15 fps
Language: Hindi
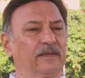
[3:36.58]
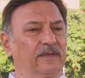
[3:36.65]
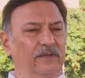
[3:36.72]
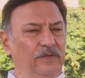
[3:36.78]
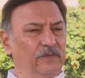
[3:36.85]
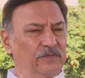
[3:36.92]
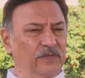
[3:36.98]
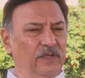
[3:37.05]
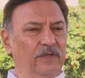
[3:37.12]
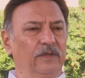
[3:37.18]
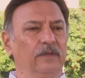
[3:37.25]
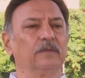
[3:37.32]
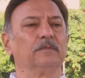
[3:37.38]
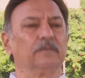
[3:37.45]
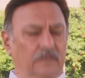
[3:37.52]
से यूजुअली
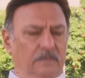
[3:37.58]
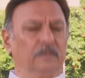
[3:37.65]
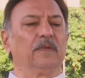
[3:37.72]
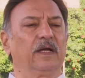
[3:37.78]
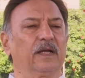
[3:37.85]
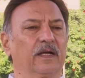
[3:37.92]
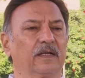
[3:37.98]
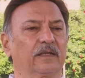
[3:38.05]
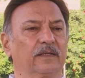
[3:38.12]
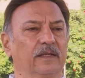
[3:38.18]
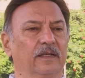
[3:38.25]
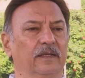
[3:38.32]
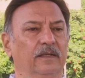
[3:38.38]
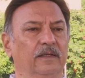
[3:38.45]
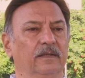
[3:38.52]
ना करते हैं
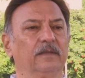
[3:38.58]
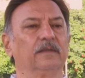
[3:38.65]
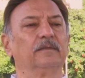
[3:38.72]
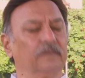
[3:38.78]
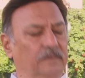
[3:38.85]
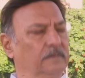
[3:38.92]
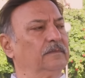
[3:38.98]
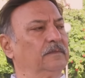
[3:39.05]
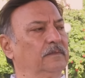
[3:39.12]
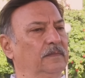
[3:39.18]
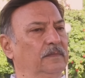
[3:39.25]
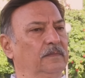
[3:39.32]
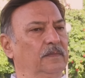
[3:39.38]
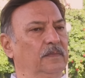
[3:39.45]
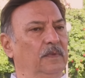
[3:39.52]

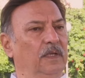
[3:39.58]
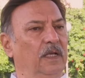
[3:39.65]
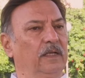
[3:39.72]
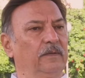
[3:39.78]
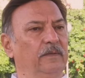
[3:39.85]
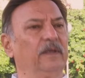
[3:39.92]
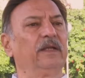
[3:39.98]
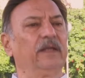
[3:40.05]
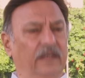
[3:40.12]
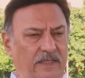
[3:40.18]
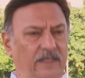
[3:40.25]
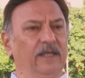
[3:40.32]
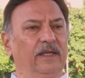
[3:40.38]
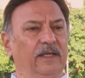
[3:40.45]
अरे मतलब ये